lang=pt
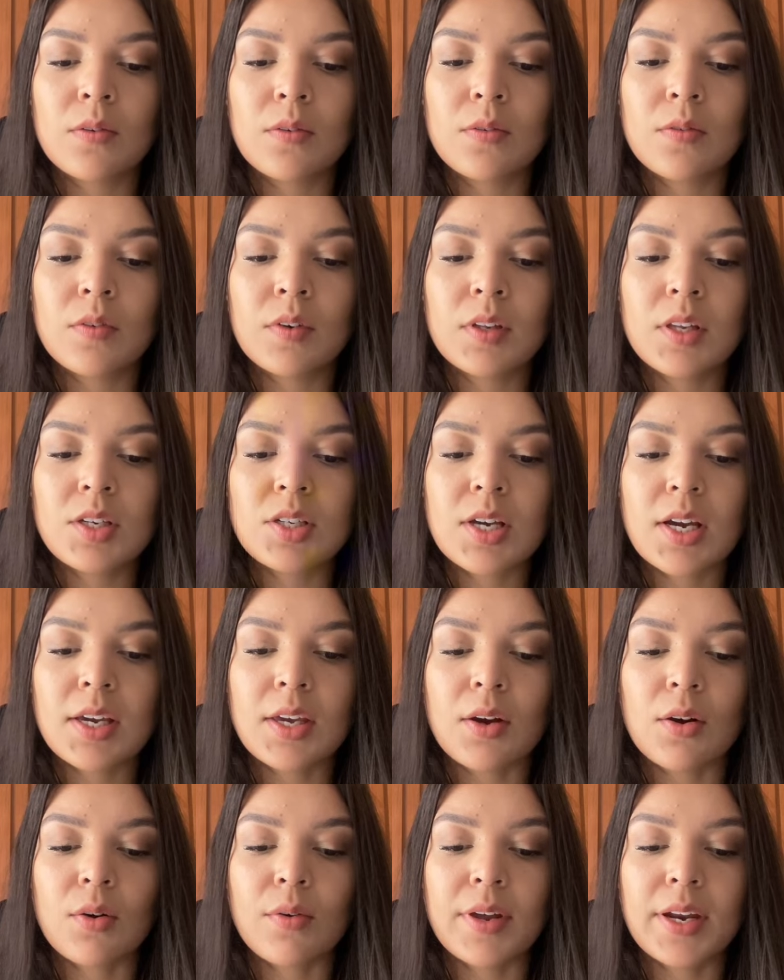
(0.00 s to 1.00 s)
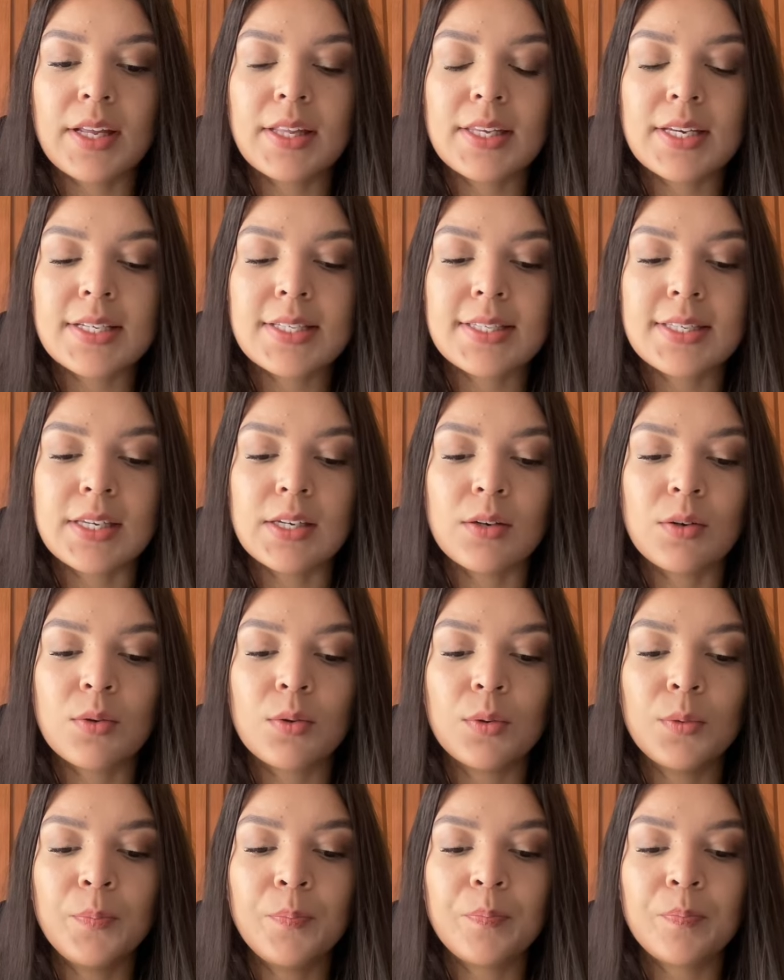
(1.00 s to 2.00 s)
Vou deixar aqui, ó,
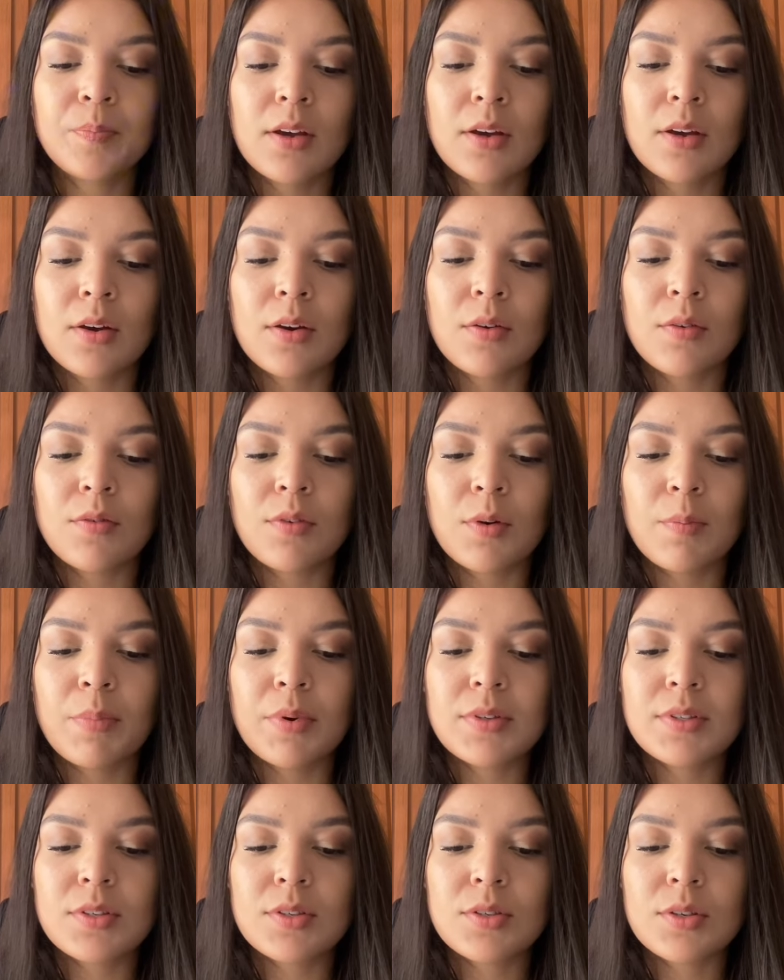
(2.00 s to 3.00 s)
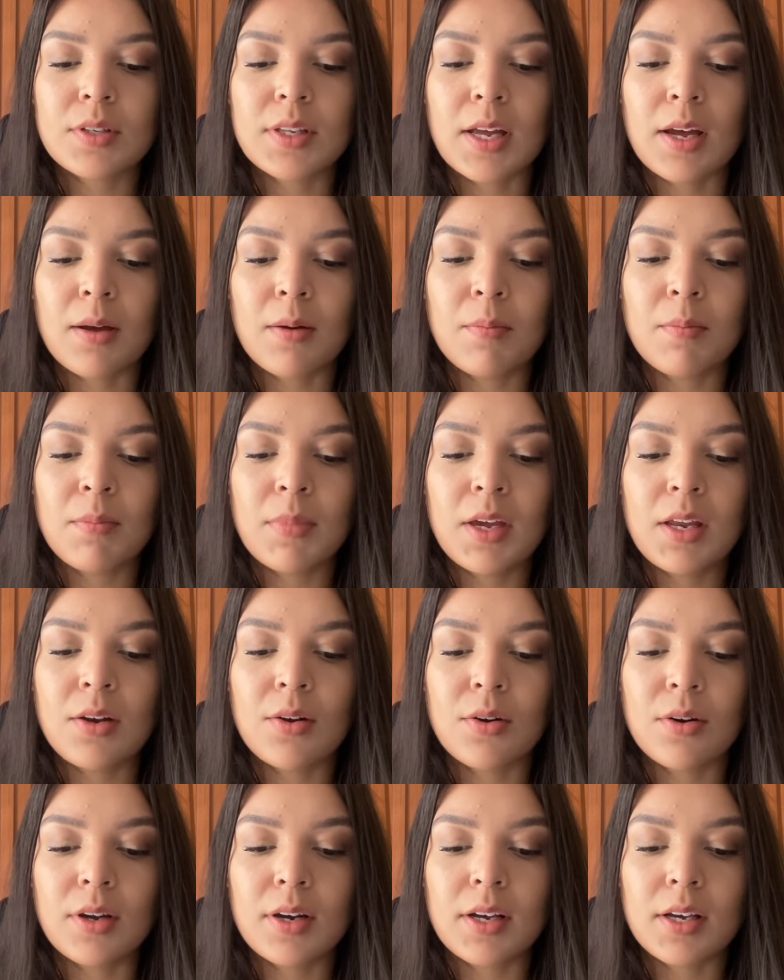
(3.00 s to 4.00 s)
45. Vou posicionar
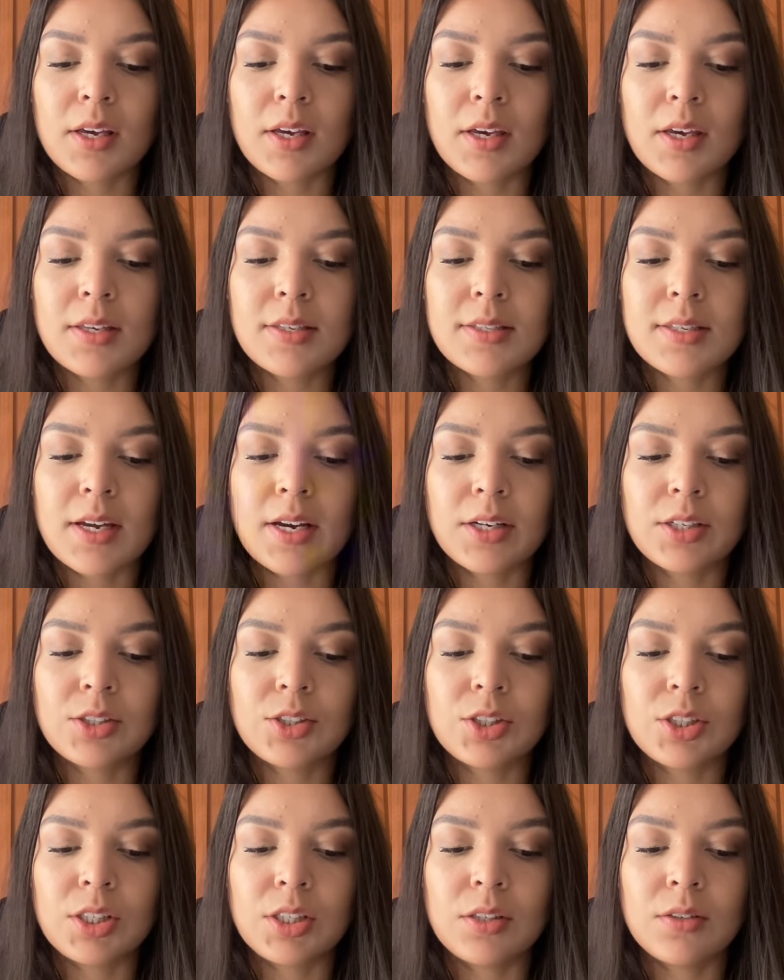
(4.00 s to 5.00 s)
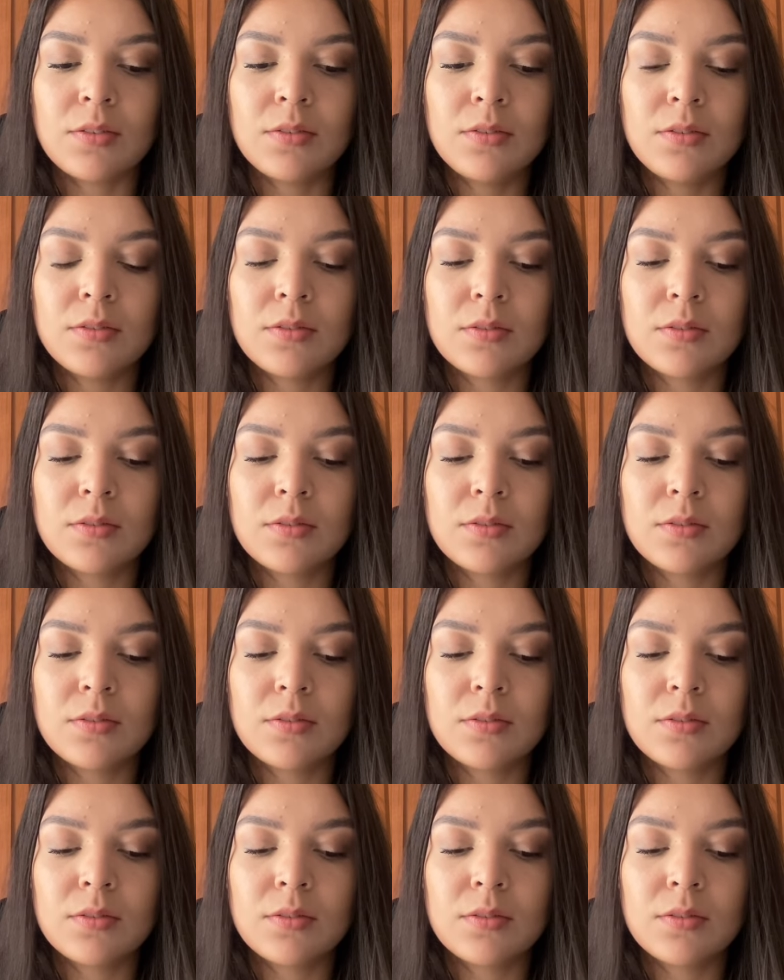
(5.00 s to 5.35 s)
melhor aqui certinho.